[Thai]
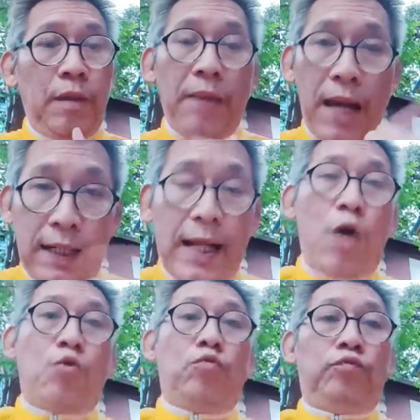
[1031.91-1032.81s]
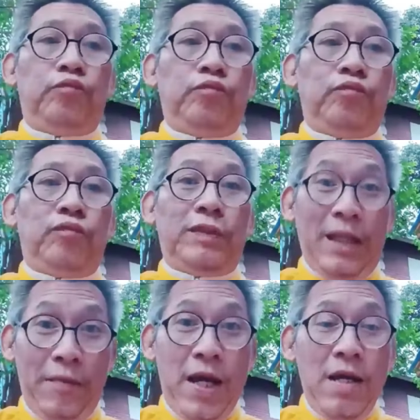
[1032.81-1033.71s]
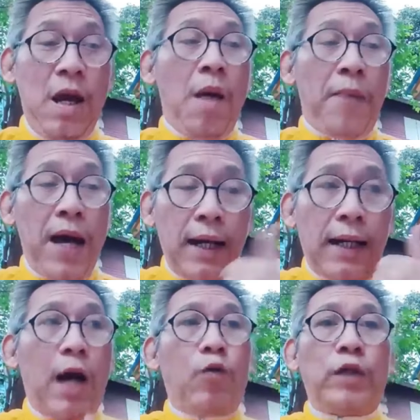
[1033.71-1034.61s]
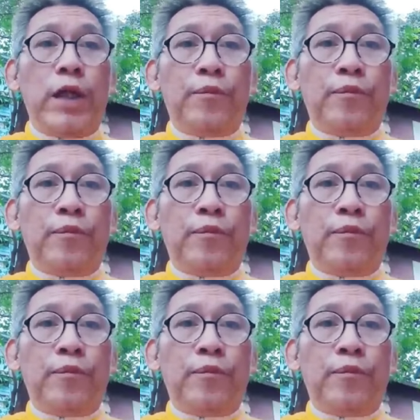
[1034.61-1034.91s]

พระเก่าใช่ไหมพระเก่าเนี่ย